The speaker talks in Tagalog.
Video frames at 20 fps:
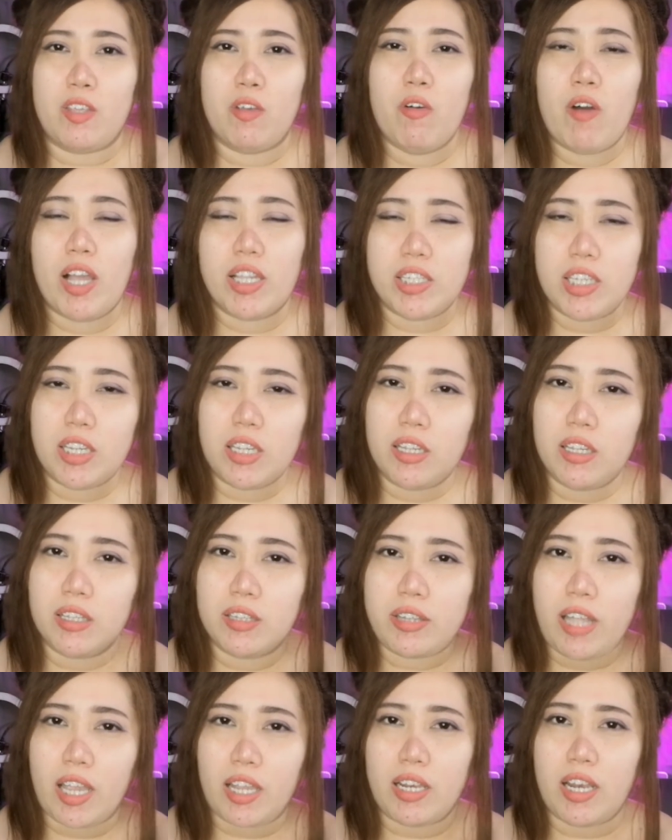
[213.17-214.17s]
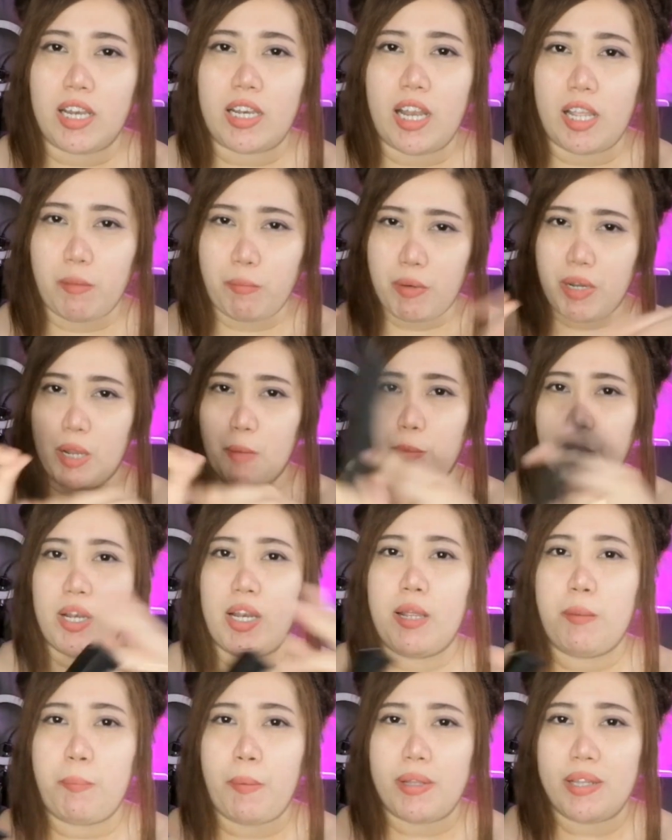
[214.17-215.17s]
Yung kasing technique na yung
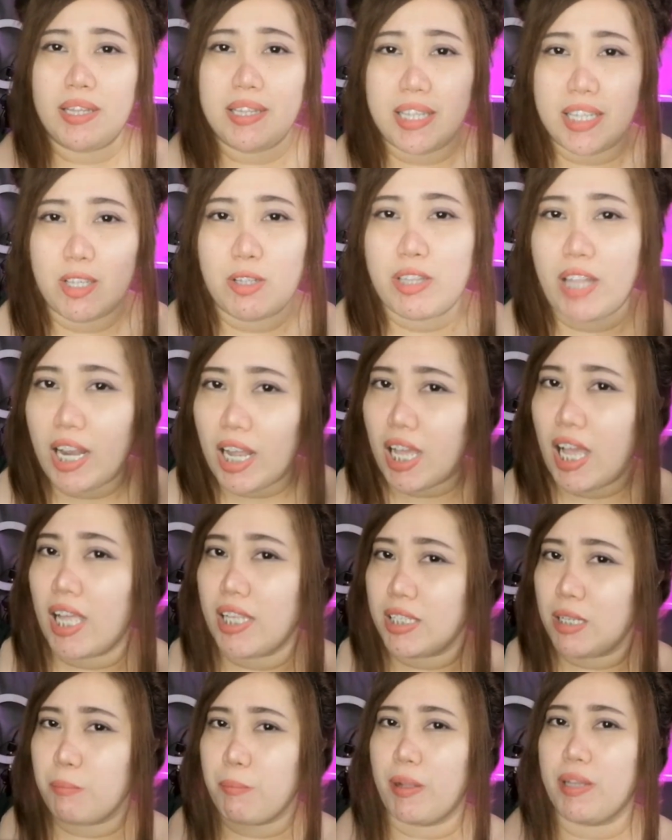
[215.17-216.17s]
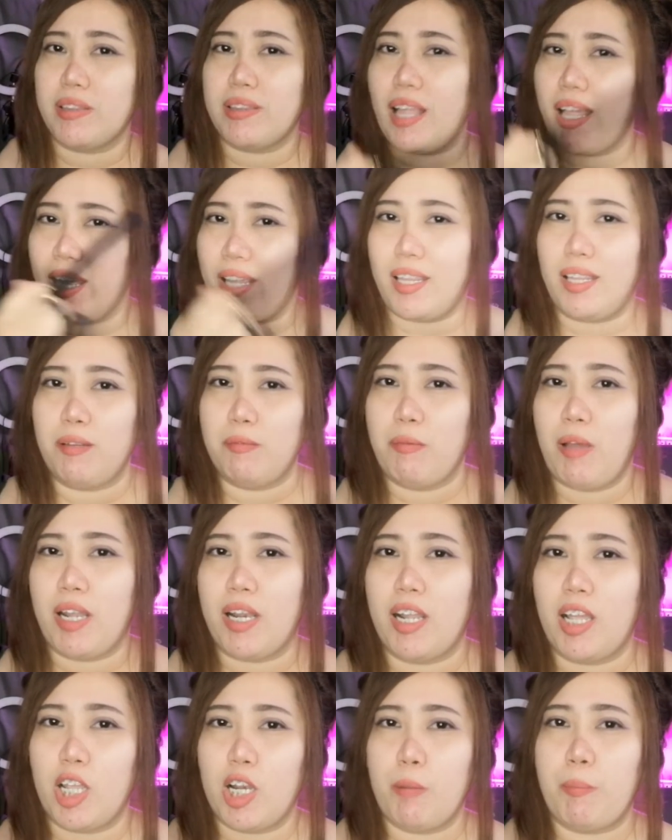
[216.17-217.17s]
pinipilipit, hindi yung talaga asin pantay.
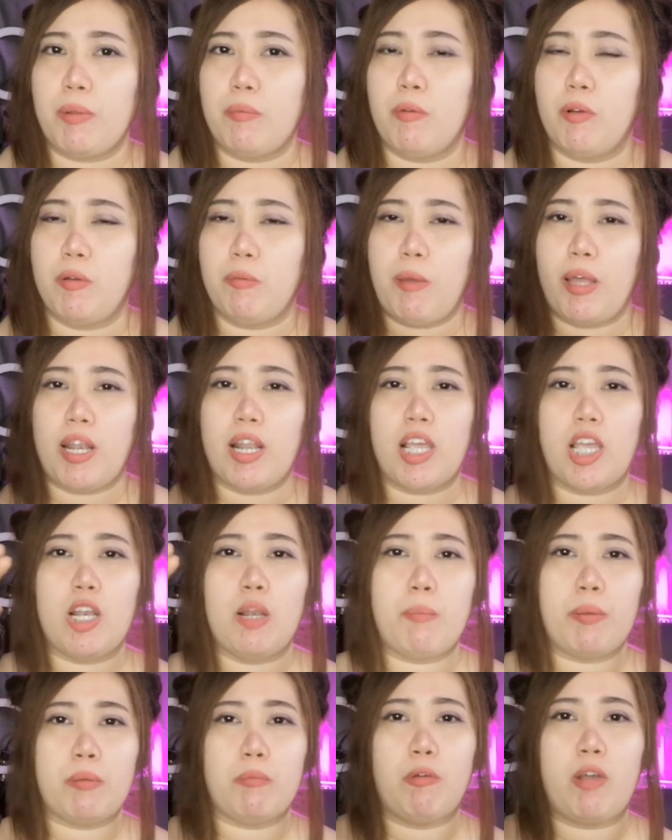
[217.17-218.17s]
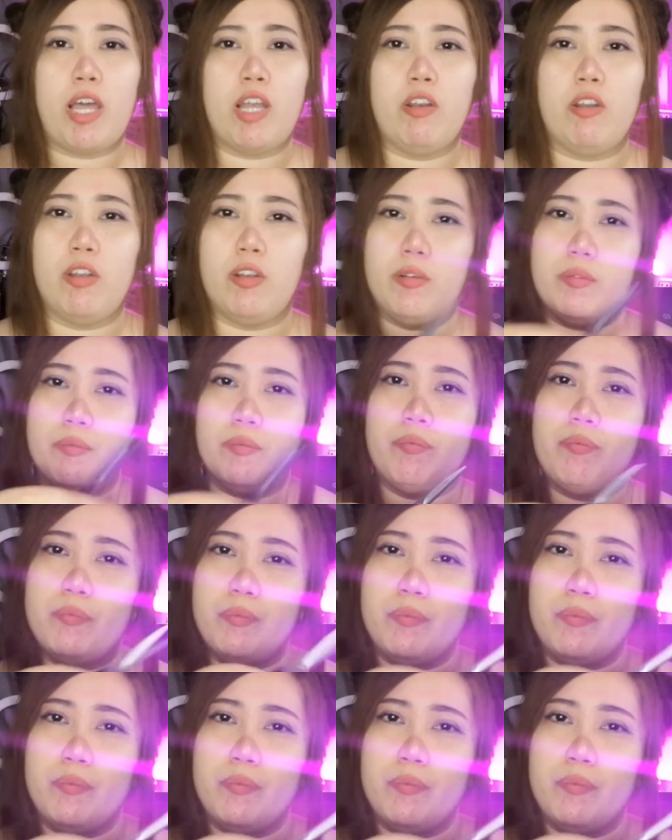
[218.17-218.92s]
Parang ginupit mo, parang ginupit mo ganon.